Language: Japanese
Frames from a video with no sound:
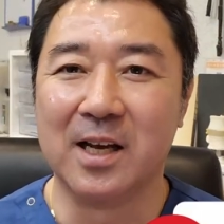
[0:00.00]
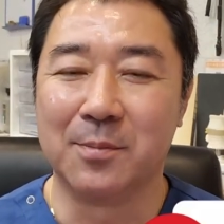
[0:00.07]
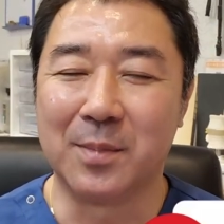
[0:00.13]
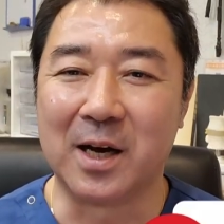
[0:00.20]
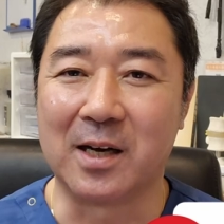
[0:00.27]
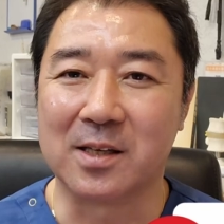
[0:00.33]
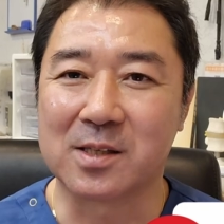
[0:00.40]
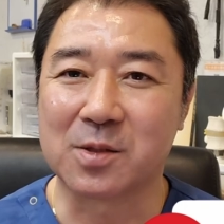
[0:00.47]

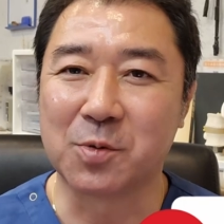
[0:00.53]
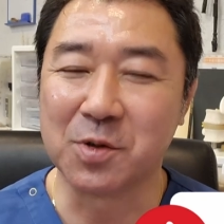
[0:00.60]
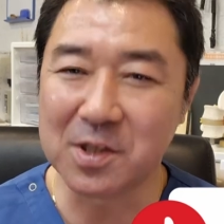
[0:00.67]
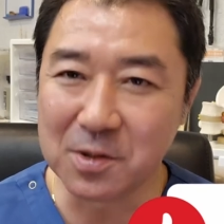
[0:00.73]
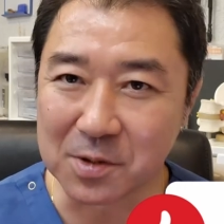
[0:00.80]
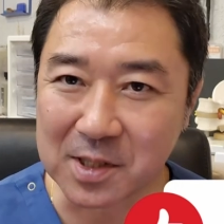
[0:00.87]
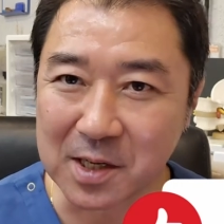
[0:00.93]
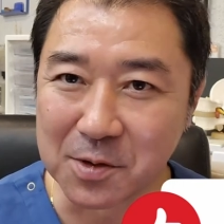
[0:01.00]
まあ、少し
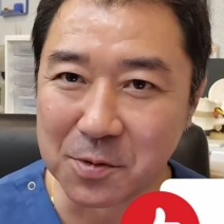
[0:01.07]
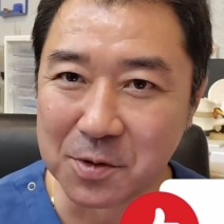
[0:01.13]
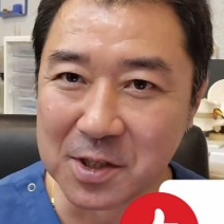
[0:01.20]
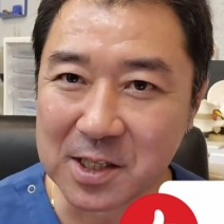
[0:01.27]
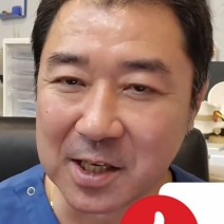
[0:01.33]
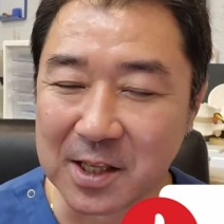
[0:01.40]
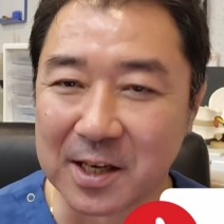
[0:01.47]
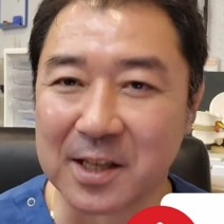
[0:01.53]
の参考に
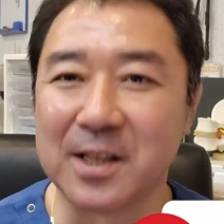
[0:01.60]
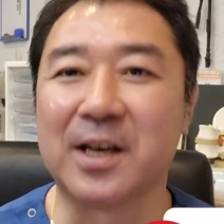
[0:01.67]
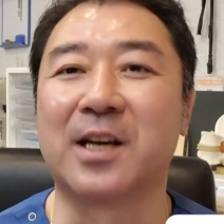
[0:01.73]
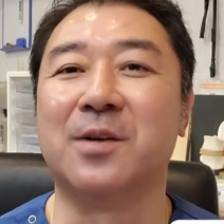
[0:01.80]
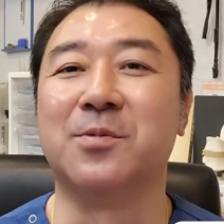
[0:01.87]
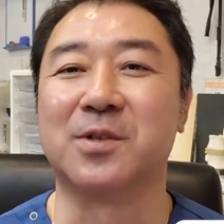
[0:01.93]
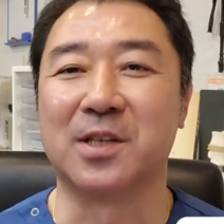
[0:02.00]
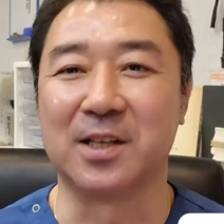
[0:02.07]
しかならない
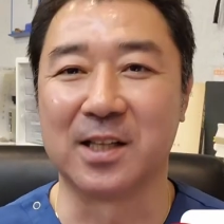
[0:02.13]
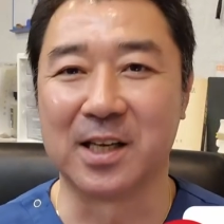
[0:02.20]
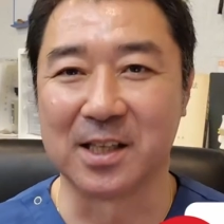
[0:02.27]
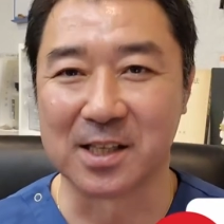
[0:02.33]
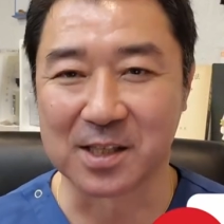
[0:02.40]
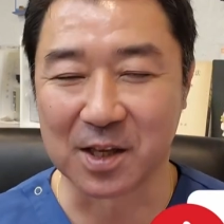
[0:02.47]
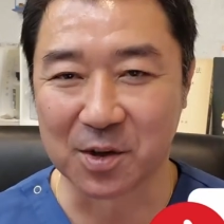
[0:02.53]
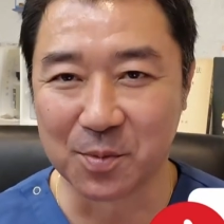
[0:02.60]
かもしれない
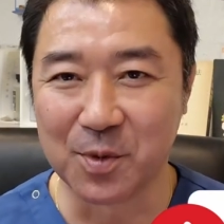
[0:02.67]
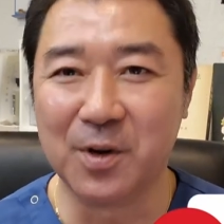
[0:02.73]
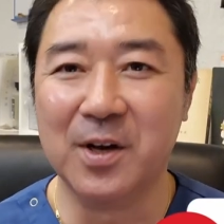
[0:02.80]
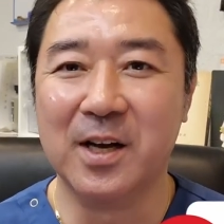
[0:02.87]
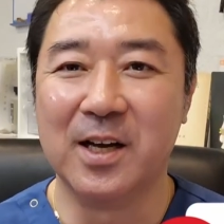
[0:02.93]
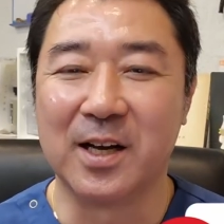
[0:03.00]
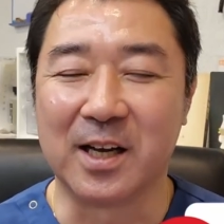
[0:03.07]
ですけども、